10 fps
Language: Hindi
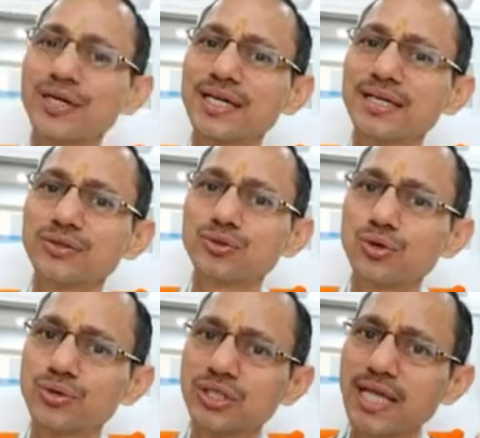क्योंकि
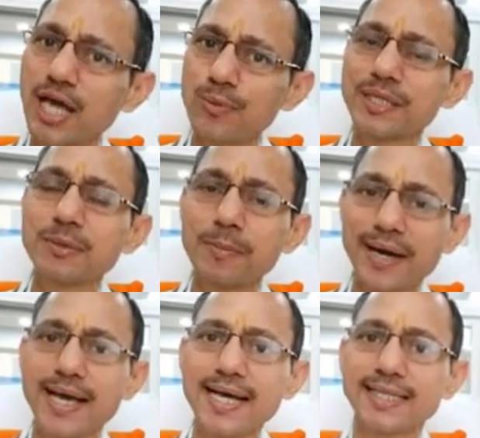जो जितना एलोपैथी में
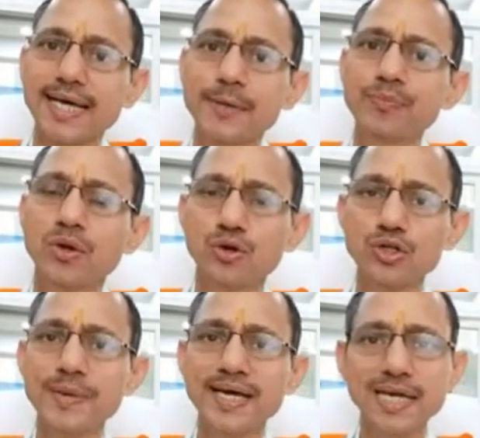पढ़ाया जाता है
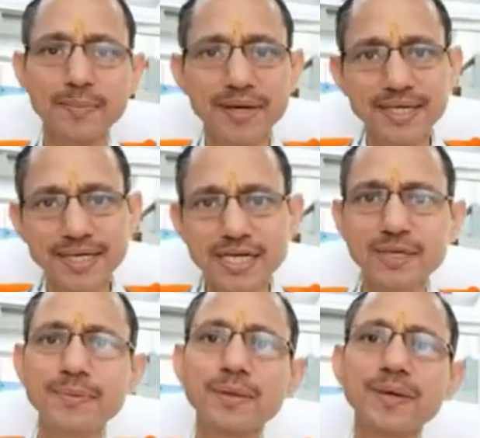उसमें कि इमीडिएट
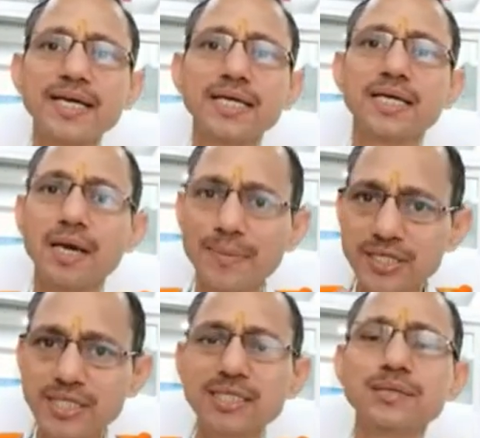ट्रीटमेंट में ही
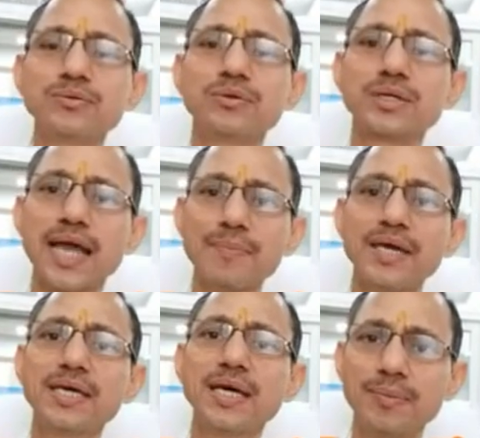इमरजेंसी टाइम
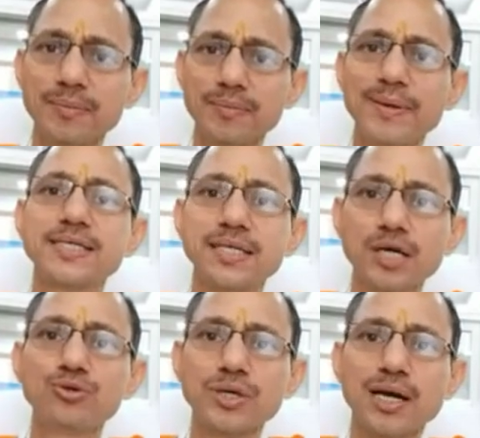में ही हमें मेडिसिन का
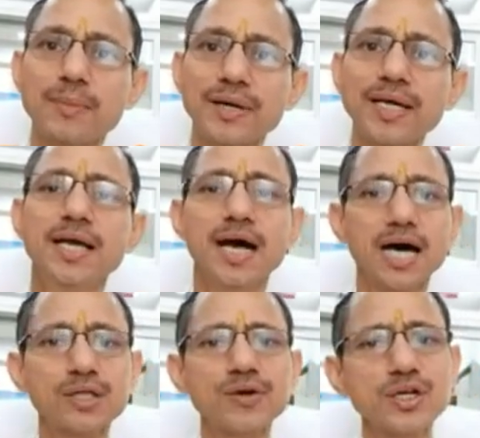यूज करना पड़े
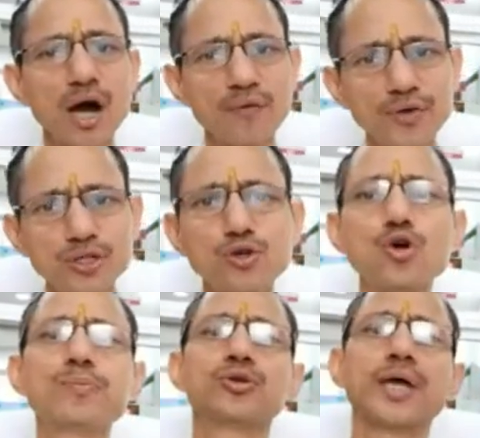अदरवाइज काफी
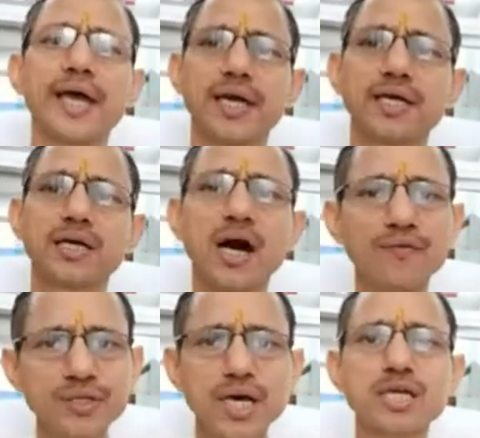स्कोप होता है
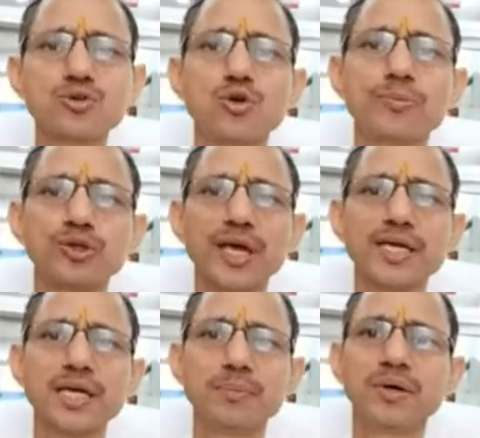काफी सारा स्कोप होता है
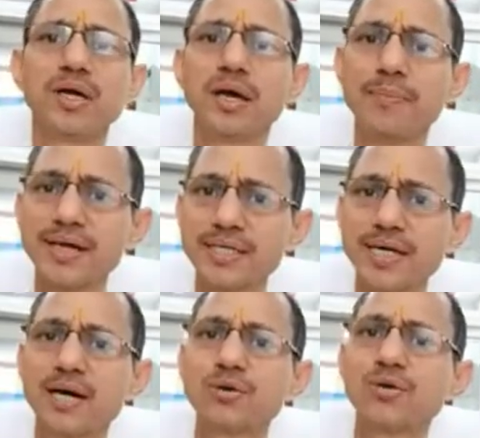कि हम
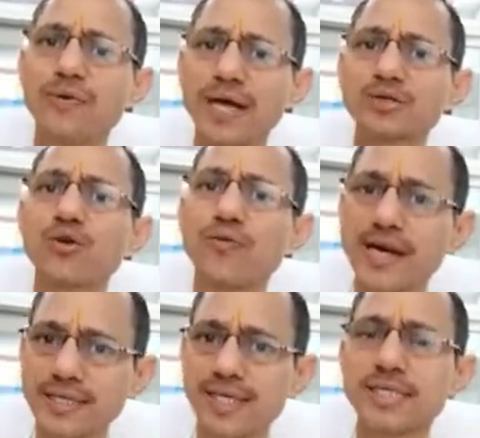बैक्टीरिया को वायरस को
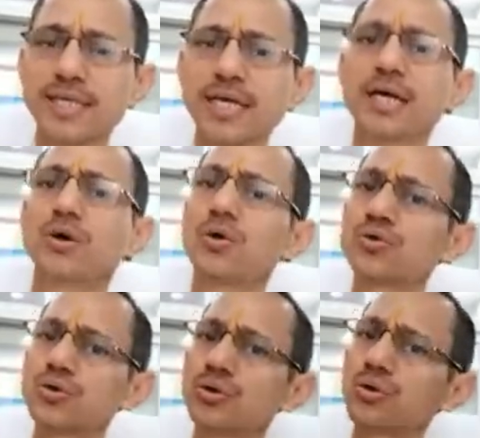फाइट कर सकें और
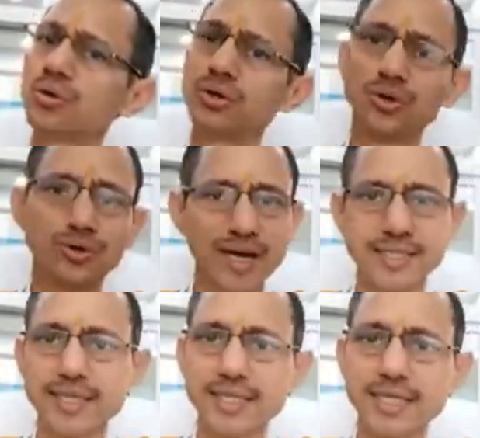उसको
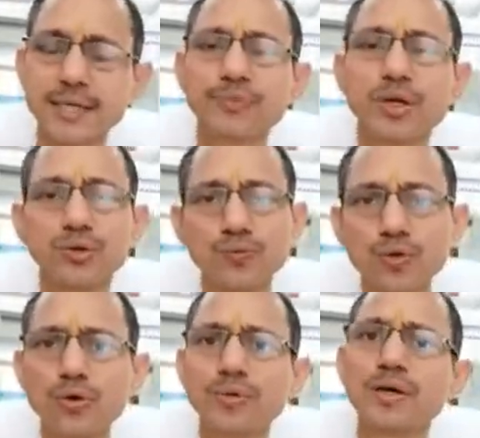न्यूट्रलाइज कर सकें तो
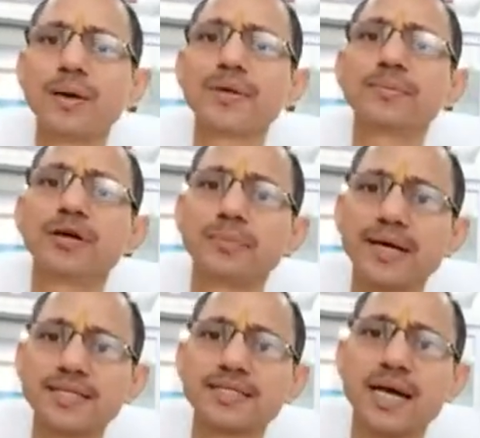वो हमें
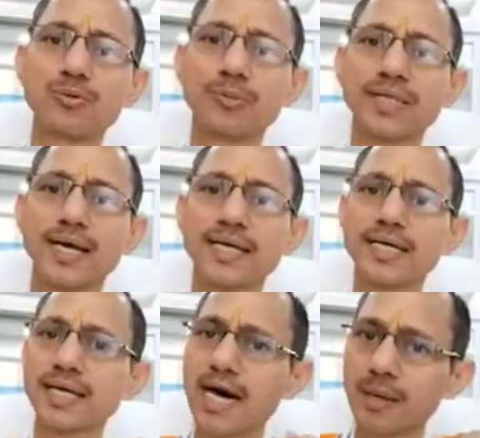मेजर्स आपको बताने हैं
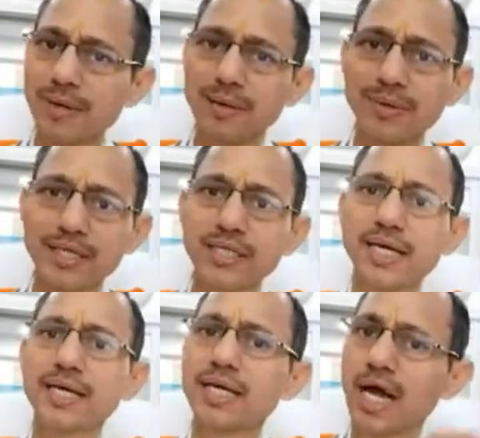कि खान पान अपना ठीक
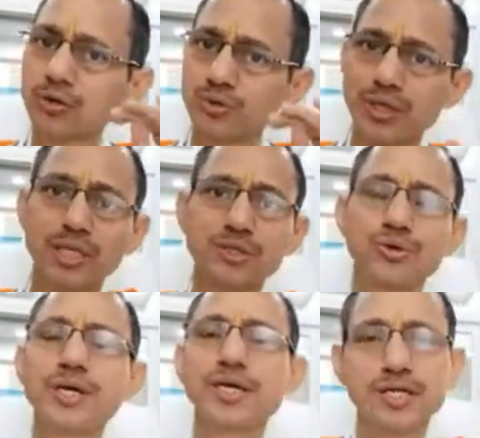रखें रात को जल्दी
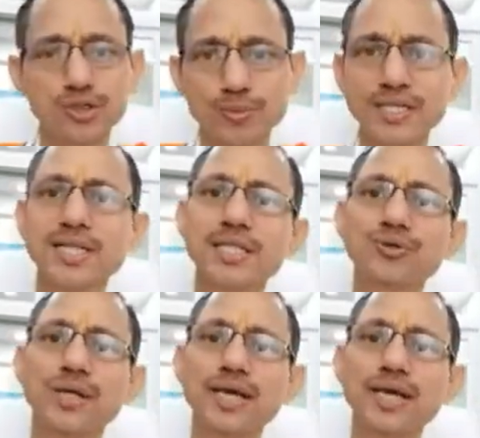सोएं सुबह जल्दी